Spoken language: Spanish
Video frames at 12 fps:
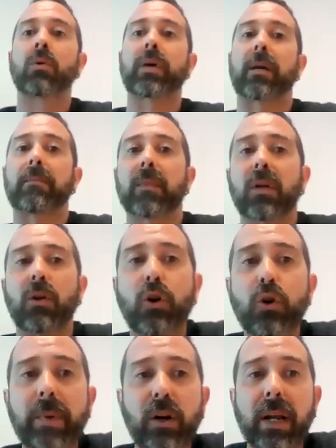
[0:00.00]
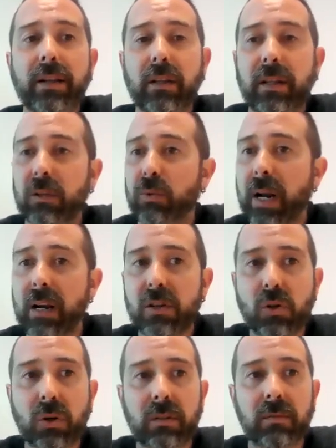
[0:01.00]
Ok, los números naturales
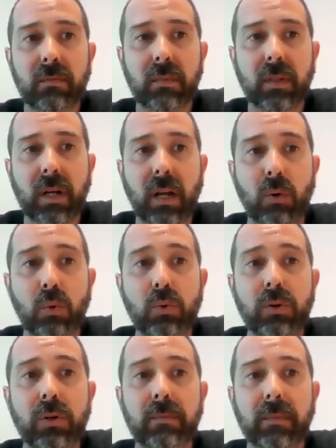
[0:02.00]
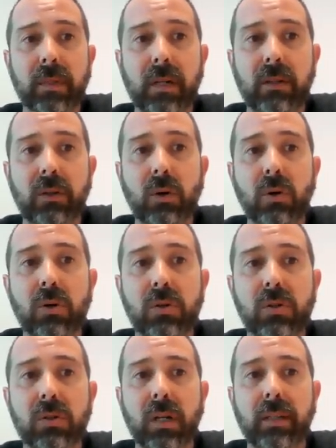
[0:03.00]
son el 1, el
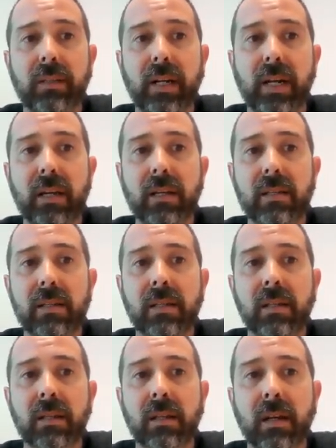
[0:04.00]
2, el 3,